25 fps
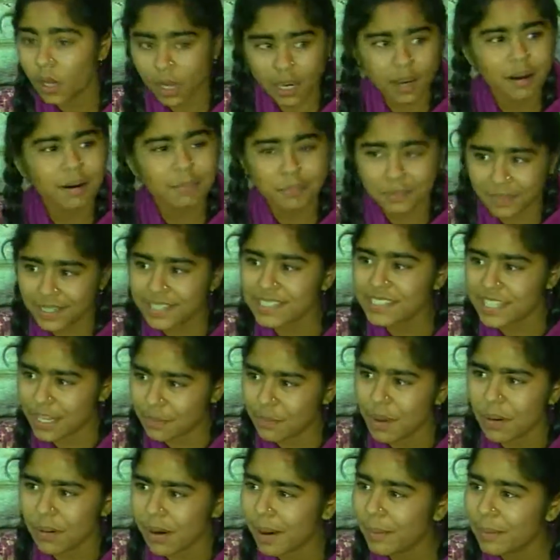अपनी
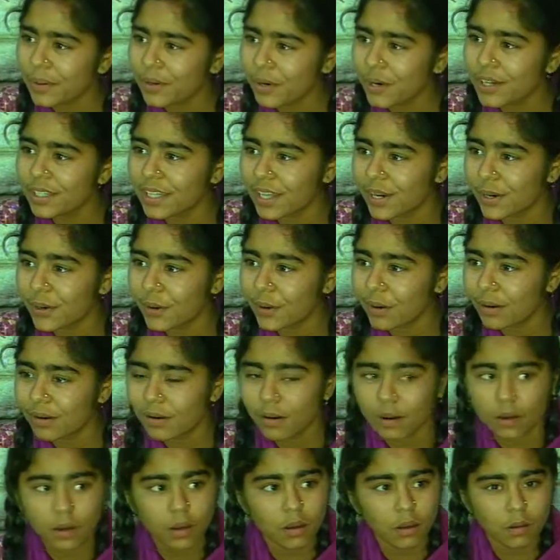सलमा भाभी को ही देखो
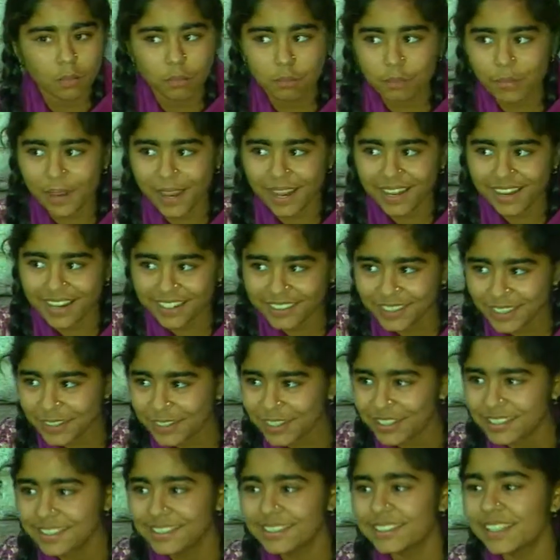पहले तो
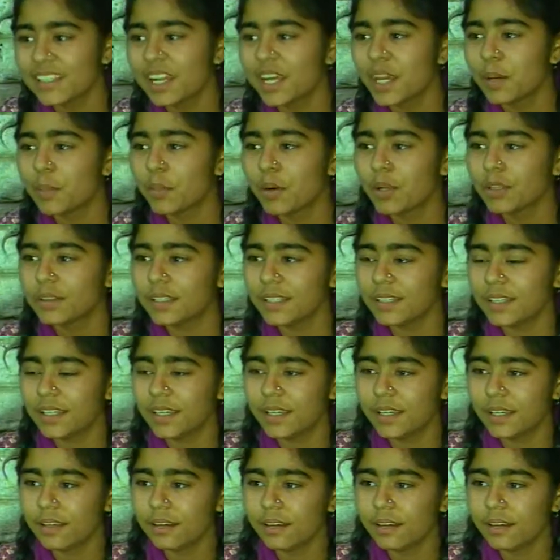किसी से नहीं बोलती थी